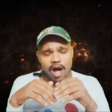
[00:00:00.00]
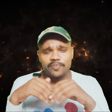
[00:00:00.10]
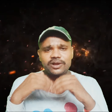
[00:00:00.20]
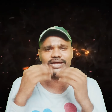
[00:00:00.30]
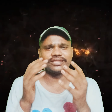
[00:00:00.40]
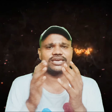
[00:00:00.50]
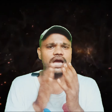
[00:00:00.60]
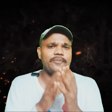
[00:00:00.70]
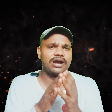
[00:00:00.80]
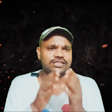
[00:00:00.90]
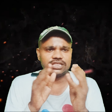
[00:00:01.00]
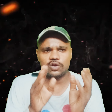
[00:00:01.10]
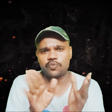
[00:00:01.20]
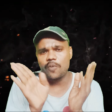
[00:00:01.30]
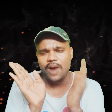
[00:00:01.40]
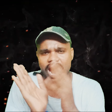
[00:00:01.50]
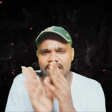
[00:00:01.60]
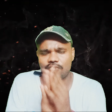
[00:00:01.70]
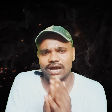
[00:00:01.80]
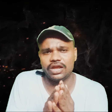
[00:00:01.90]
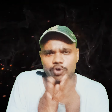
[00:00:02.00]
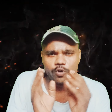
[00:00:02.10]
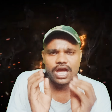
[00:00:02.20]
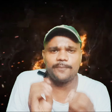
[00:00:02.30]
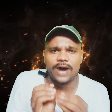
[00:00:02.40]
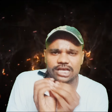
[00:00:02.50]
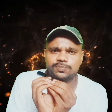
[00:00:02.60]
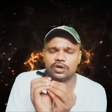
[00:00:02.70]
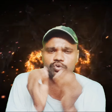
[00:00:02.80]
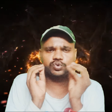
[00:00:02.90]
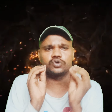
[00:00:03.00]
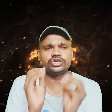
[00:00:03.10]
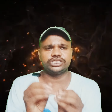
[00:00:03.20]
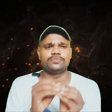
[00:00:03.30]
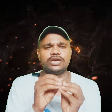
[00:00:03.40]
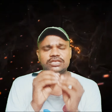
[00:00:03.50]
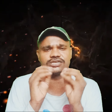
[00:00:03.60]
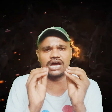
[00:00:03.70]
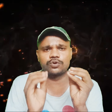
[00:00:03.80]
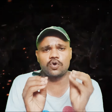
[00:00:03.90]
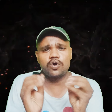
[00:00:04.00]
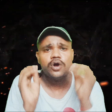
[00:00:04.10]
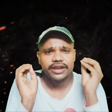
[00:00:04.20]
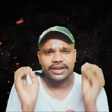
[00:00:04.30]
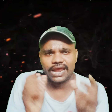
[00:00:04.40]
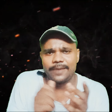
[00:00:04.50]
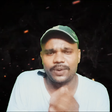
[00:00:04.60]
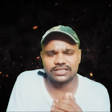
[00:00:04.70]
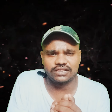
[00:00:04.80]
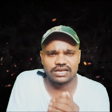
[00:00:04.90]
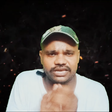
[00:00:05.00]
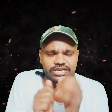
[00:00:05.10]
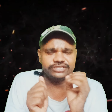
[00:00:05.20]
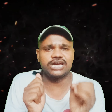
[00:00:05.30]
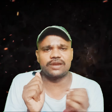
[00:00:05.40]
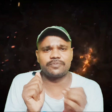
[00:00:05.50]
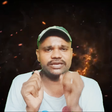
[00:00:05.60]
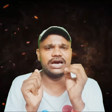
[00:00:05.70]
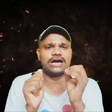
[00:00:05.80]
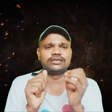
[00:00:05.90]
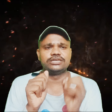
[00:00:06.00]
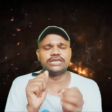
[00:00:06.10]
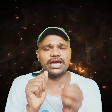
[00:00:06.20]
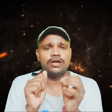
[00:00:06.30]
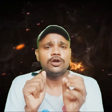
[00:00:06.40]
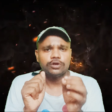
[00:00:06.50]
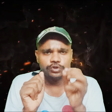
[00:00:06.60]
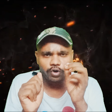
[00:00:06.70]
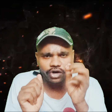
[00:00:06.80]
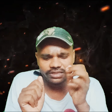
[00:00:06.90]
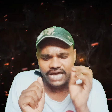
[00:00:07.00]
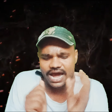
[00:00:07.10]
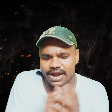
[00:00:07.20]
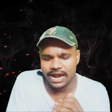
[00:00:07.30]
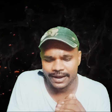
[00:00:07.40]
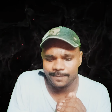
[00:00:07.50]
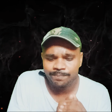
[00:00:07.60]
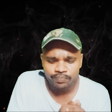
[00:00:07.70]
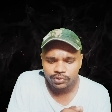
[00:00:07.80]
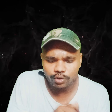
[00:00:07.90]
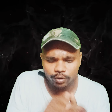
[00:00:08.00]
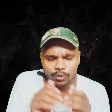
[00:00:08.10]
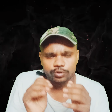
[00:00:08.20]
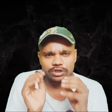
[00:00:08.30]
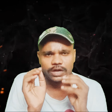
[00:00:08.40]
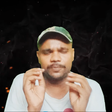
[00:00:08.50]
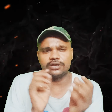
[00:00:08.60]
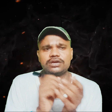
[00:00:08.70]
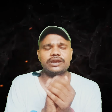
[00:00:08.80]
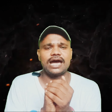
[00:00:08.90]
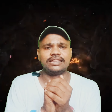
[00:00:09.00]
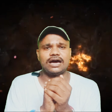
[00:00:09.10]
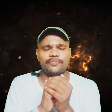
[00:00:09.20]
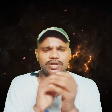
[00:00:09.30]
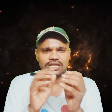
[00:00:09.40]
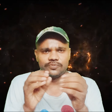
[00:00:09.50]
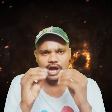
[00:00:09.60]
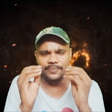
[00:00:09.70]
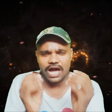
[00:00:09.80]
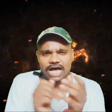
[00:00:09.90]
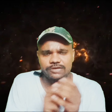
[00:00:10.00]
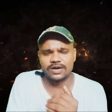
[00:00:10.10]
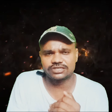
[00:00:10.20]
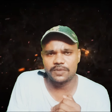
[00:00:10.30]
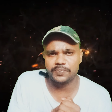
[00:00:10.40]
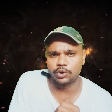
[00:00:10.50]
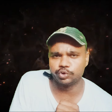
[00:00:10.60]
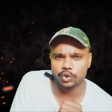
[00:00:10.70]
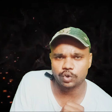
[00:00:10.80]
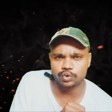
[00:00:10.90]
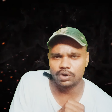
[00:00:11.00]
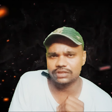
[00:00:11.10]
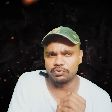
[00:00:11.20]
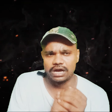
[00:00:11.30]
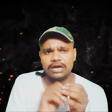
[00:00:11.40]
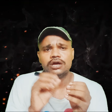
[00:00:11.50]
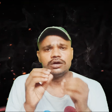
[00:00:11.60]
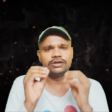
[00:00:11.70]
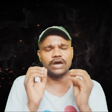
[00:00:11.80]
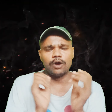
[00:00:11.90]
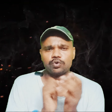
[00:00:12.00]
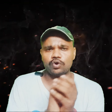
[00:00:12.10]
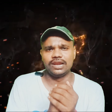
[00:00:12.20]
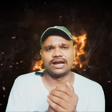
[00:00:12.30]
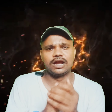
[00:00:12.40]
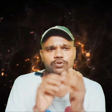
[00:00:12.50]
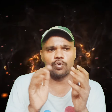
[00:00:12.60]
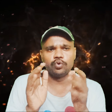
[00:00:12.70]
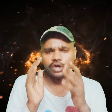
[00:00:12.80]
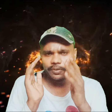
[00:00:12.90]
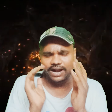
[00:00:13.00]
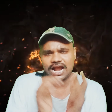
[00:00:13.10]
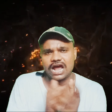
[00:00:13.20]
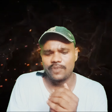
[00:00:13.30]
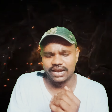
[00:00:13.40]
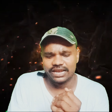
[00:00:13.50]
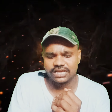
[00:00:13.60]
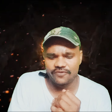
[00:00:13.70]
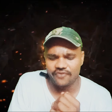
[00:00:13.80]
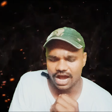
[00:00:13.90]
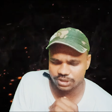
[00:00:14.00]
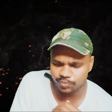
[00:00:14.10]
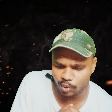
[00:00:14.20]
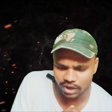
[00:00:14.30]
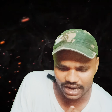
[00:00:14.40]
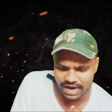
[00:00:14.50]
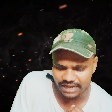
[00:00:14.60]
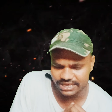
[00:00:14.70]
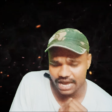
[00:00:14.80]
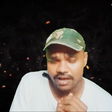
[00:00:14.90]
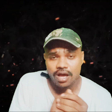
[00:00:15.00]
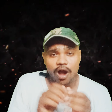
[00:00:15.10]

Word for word: अब गंध क्या मारती थी वो बाहर वाले को या पास पड़ोस को किसी भी इंसान को नहीं पता था कि इस घर में क्या चीज है जो गंधा रहा है तो दोस्तों जब किराएदार मतलब वहां पे आसपास के पड़ोसियों को थोड़ा थोड़ा डाउट होने लगा तो उन्होंने मकान मालिक के पास फोन लगा दिया